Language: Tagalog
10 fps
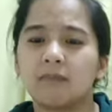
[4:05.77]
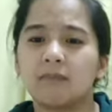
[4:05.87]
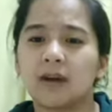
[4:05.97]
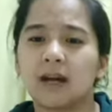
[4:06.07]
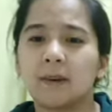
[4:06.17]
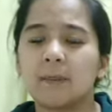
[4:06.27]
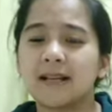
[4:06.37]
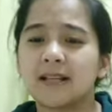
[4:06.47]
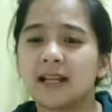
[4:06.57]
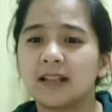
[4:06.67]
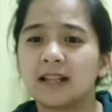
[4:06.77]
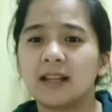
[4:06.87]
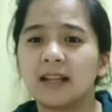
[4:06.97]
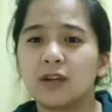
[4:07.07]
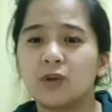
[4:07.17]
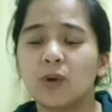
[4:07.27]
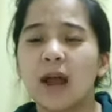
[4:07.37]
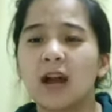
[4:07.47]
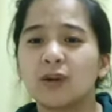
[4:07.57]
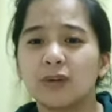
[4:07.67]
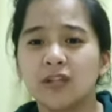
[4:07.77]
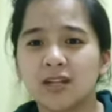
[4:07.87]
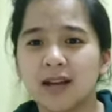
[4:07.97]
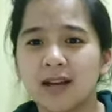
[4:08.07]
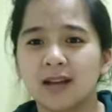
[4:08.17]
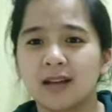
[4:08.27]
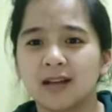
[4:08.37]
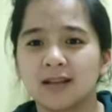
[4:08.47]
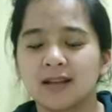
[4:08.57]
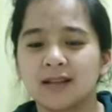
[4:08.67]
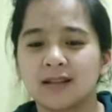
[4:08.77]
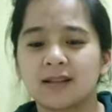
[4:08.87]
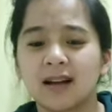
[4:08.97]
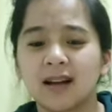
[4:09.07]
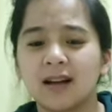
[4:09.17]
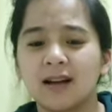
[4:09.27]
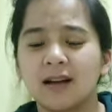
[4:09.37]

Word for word: Makababasa natin yung anguish niya sa